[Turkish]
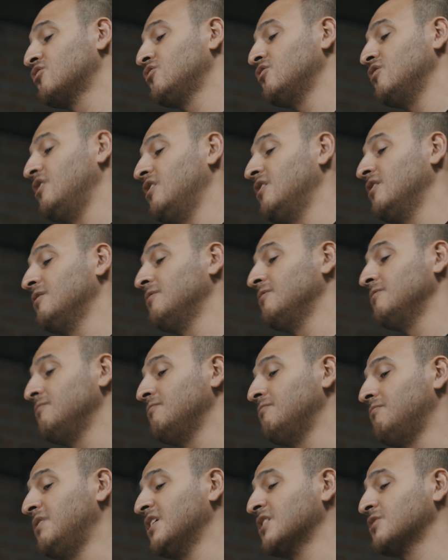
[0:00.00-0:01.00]
e,
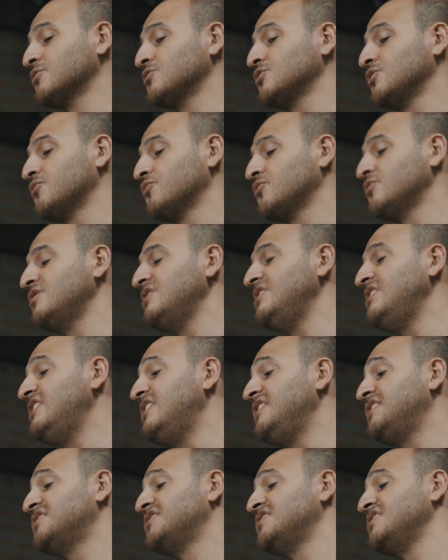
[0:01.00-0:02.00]
Microsoft'un
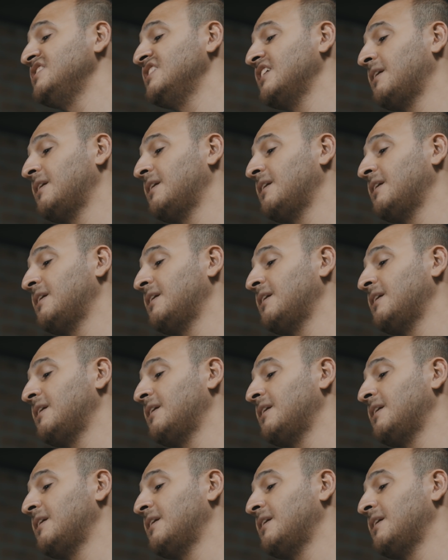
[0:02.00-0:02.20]
iyilik için